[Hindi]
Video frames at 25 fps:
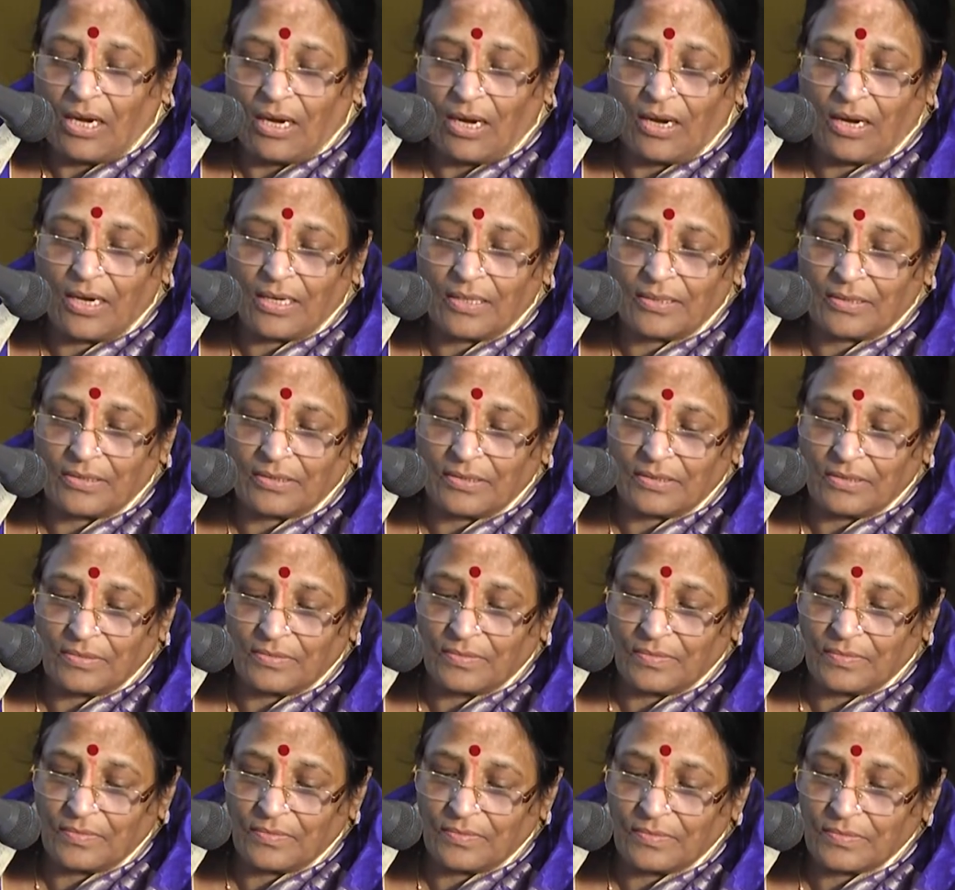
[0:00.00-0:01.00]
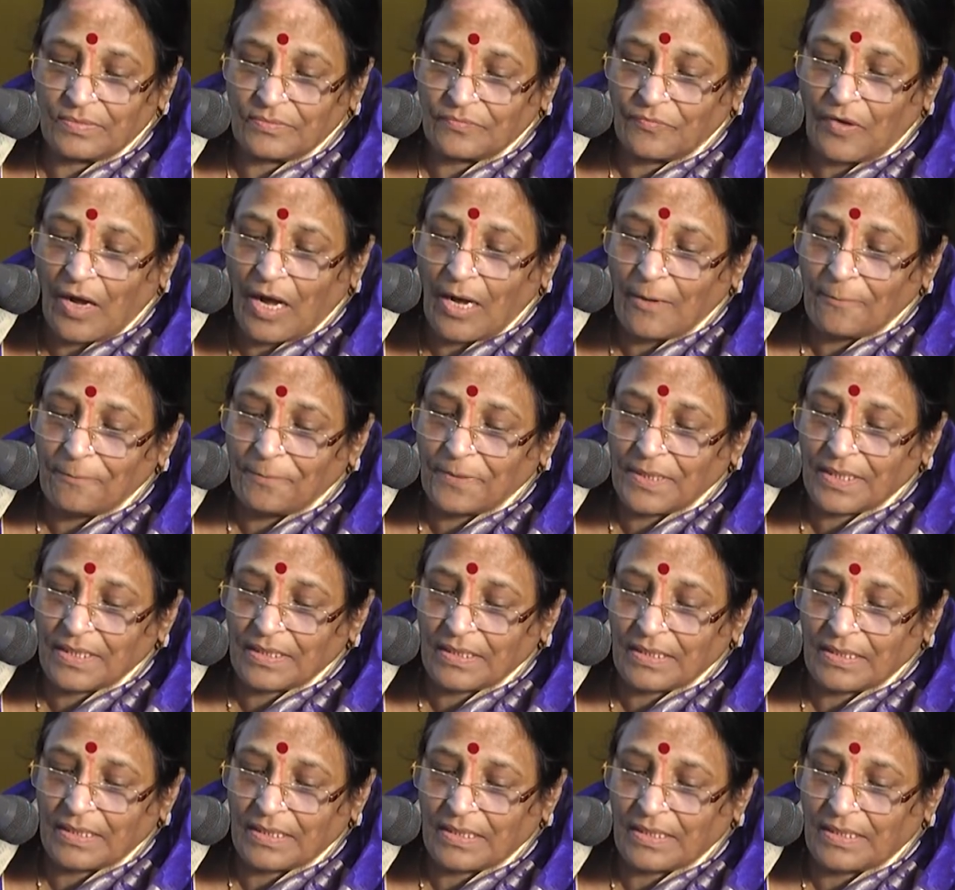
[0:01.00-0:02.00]
और उन वहाँ पर
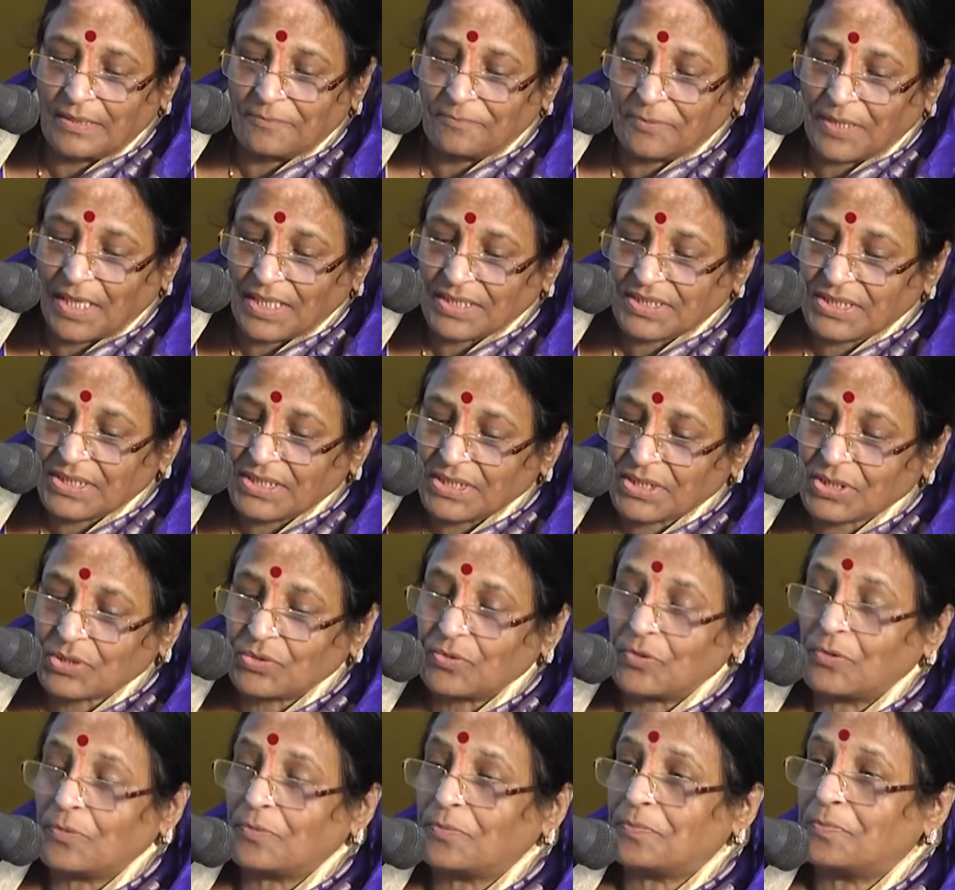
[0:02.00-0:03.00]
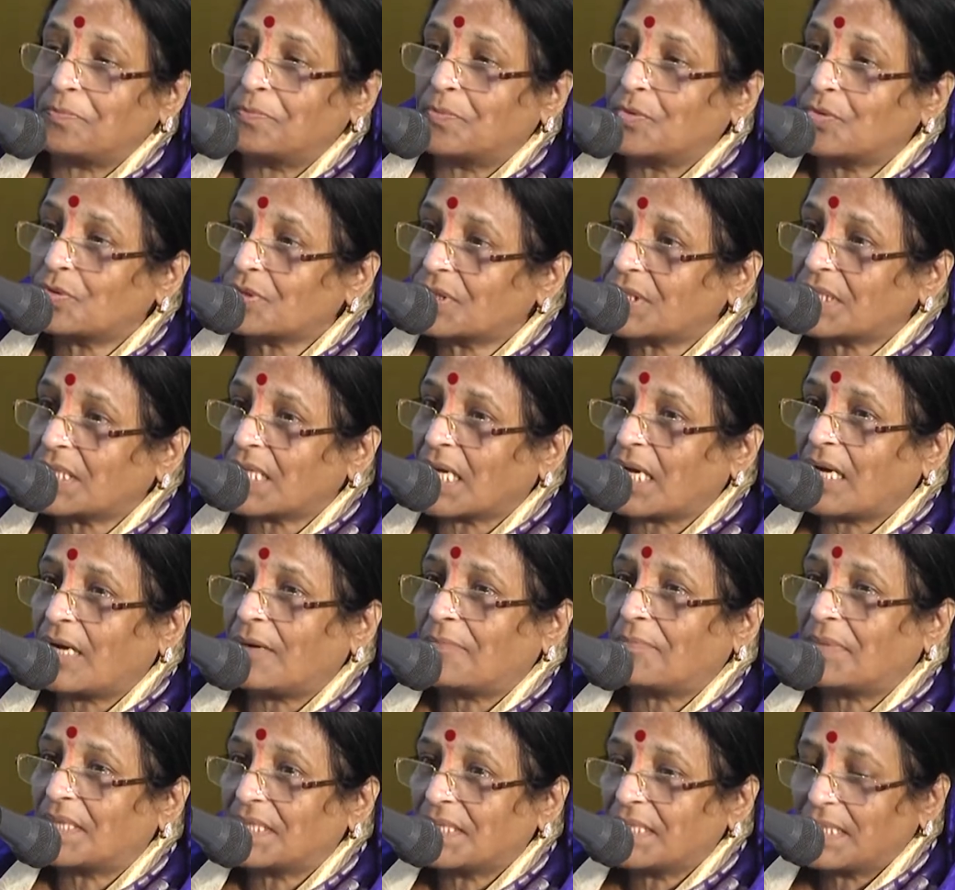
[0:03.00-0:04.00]
प्राचीन स्तूप मूर्तियाँ
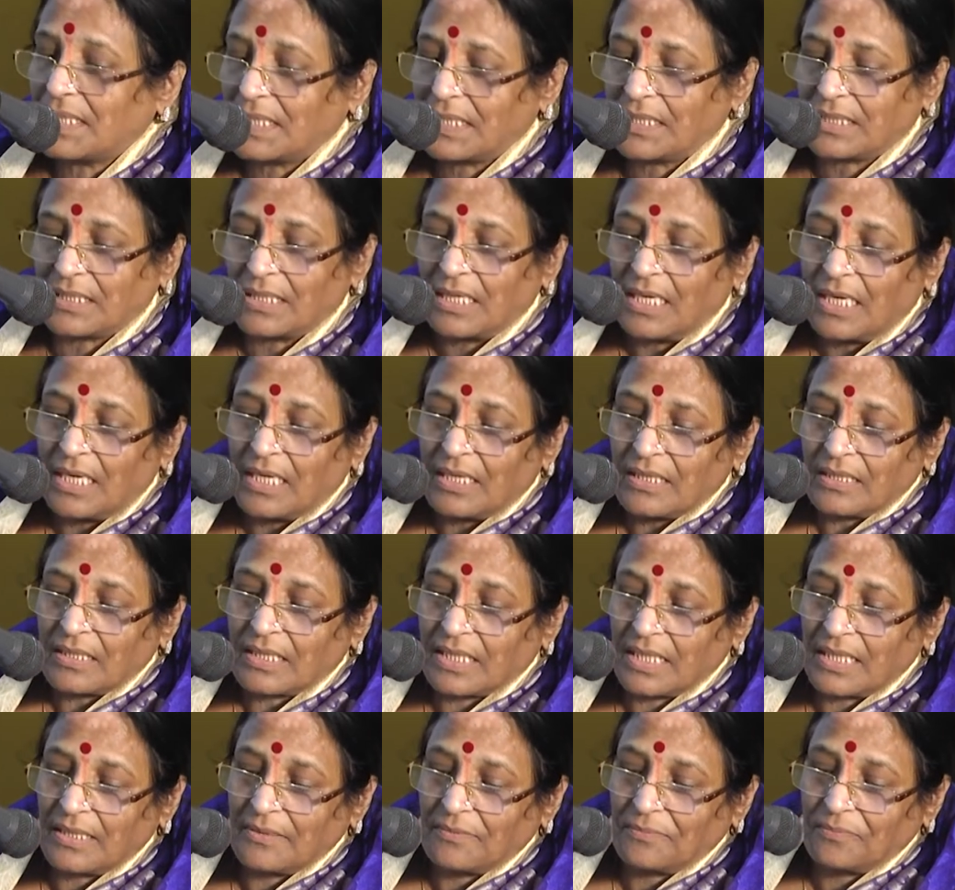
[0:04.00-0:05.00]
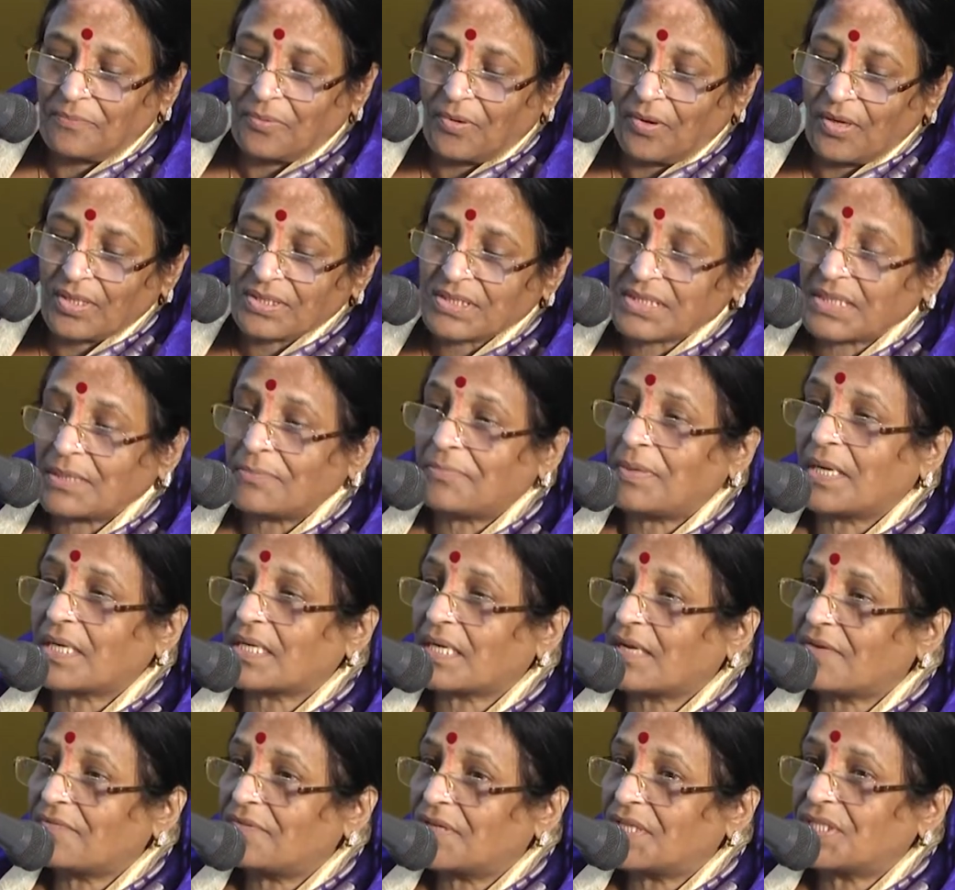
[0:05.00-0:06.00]
मंदिर के बहुत से
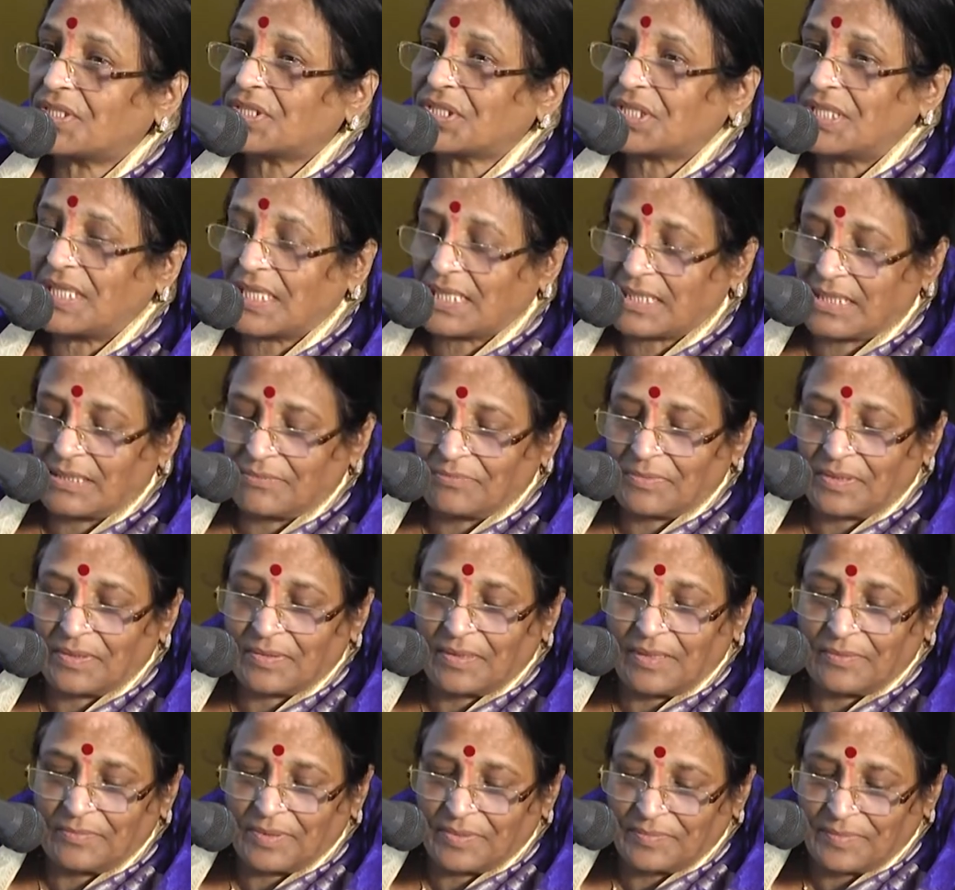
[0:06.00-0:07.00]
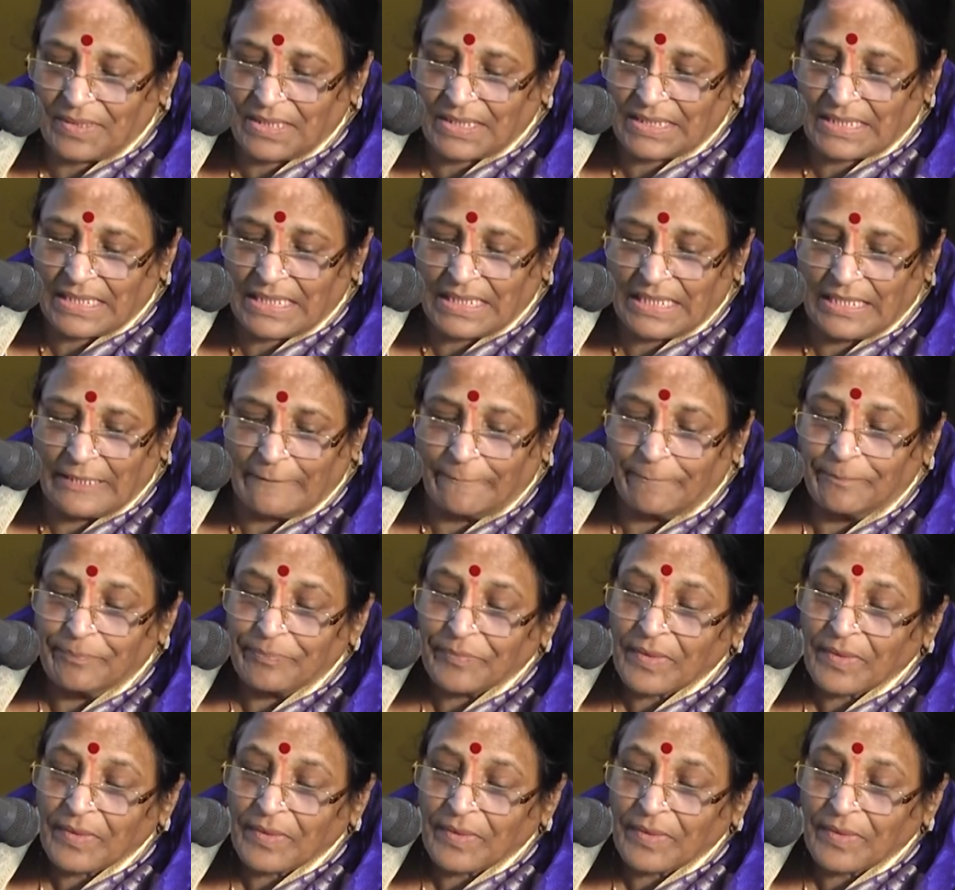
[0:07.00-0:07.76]
भग्नावेश देखने में हमें मिलते हैं